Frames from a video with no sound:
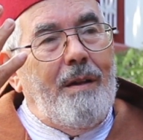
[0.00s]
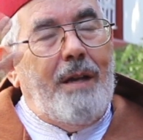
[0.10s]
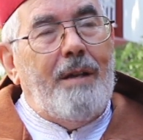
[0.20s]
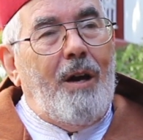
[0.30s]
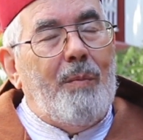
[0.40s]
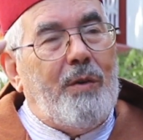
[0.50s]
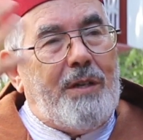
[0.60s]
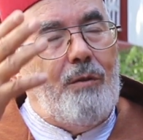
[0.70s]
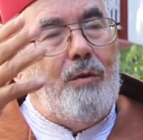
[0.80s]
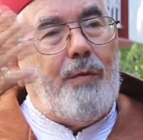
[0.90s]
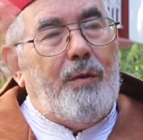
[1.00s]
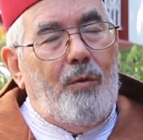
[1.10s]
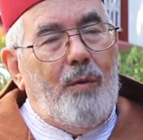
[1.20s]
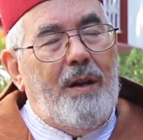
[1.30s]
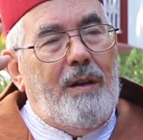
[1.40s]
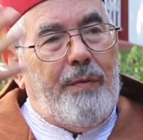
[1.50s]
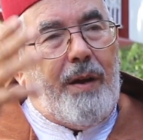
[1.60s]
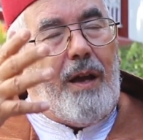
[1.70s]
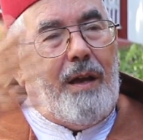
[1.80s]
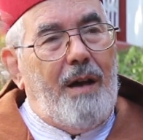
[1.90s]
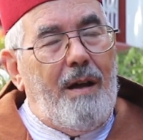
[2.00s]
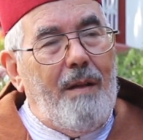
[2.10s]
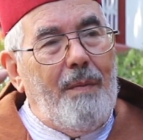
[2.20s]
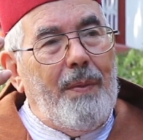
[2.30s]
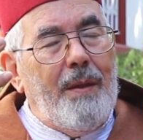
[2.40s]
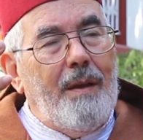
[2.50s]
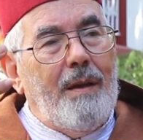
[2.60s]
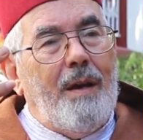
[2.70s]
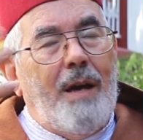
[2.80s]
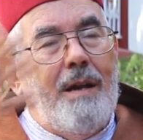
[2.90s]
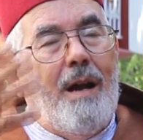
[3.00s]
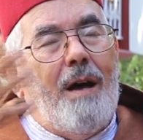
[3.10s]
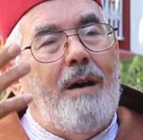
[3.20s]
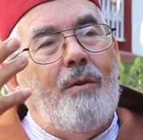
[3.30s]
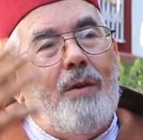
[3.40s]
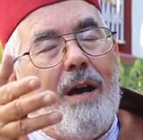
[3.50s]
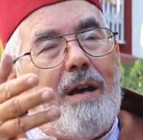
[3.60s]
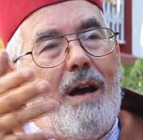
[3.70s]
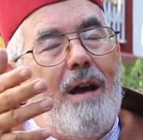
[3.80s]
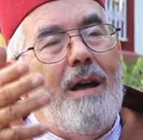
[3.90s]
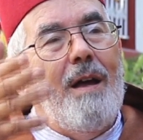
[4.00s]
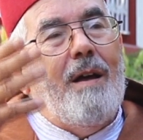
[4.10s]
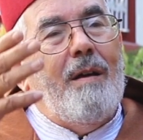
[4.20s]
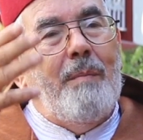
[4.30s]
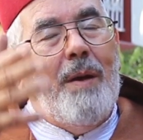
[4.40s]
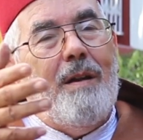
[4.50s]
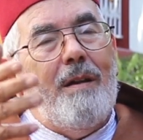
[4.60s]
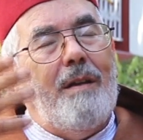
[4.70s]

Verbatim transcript: لأنهم وجدوا في الدول الإفريقية أن هناك من